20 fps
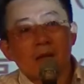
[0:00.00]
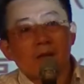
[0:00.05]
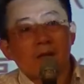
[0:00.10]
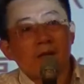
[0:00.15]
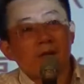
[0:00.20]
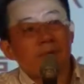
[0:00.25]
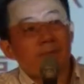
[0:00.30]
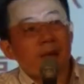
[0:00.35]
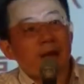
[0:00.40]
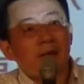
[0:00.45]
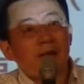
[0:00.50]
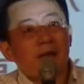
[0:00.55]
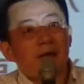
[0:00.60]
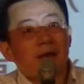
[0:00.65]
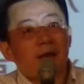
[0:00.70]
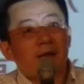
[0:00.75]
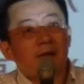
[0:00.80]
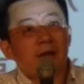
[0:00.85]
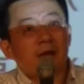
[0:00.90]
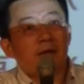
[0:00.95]
其实八年
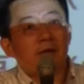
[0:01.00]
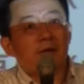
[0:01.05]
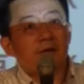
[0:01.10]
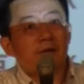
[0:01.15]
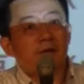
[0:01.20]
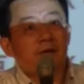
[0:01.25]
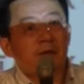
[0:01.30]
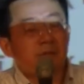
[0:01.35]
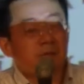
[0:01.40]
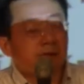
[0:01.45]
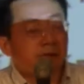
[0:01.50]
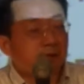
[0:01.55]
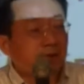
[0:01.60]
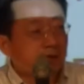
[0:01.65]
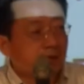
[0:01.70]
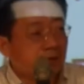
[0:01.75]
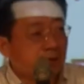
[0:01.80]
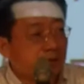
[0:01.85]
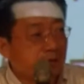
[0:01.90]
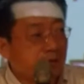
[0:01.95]
来，他其实在民主
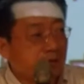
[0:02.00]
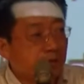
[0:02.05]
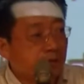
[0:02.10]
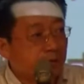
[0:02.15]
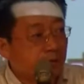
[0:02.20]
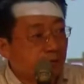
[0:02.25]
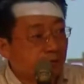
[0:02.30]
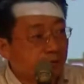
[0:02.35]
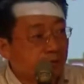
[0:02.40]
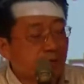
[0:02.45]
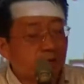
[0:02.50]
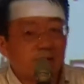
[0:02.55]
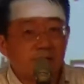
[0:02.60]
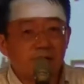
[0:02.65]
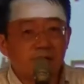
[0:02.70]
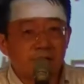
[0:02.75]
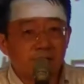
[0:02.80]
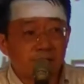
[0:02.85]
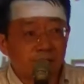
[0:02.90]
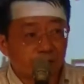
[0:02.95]
宪政里面有相
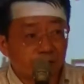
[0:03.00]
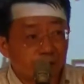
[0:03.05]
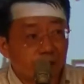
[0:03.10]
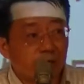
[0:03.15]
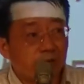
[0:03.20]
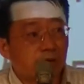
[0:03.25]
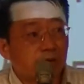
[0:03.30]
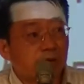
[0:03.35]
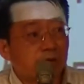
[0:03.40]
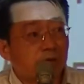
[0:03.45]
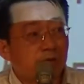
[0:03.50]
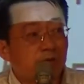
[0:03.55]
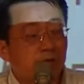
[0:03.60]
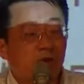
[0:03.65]
当的成就，